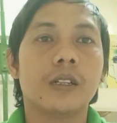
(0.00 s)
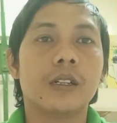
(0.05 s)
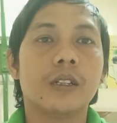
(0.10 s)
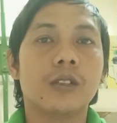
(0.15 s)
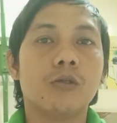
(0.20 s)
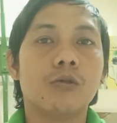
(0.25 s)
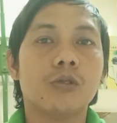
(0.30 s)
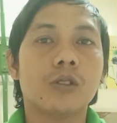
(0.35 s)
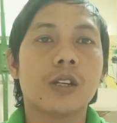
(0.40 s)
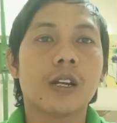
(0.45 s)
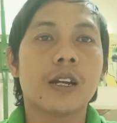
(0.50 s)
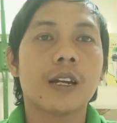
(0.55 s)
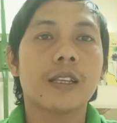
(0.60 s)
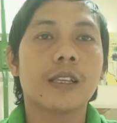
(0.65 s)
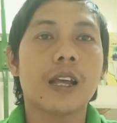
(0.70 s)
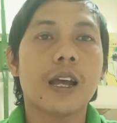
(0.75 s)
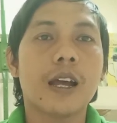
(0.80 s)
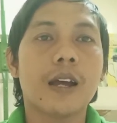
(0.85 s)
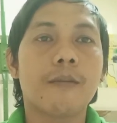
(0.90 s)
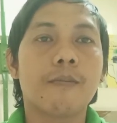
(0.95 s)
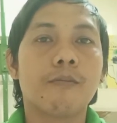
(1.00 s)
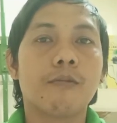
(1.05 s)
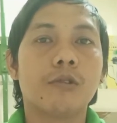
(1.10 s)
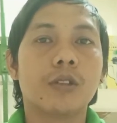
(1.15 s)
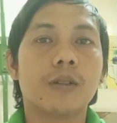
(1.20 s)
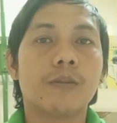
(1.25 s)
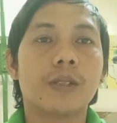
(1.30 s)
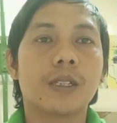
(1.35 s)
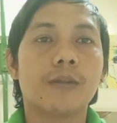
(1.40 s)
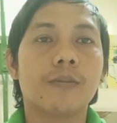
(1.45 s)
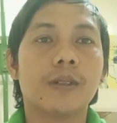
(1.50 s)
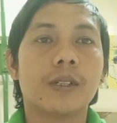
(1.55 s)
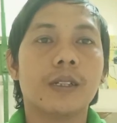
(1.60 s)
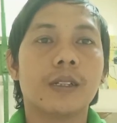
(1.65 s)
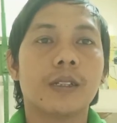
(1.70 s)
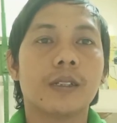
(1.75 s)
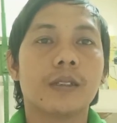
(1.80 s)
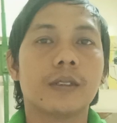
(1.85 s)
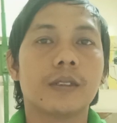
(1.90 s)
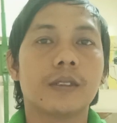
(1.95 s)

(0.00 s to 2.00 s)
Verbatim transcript: itu sangat ampuh teman-teman.